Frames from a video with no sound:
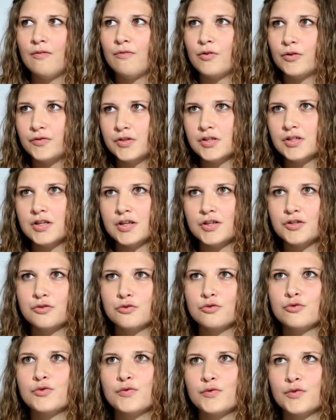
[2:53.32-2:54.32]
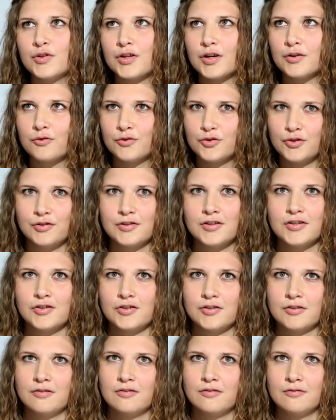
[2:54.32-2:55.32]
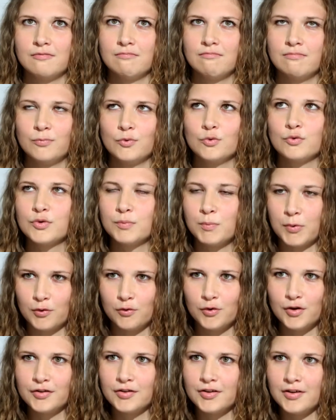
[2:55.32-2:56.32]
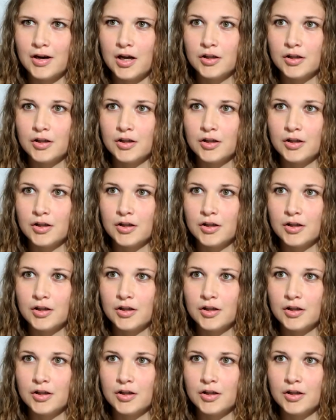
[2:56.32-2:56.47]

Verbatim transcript: Вот все себя чувствуют так очень даже ну, спокойно,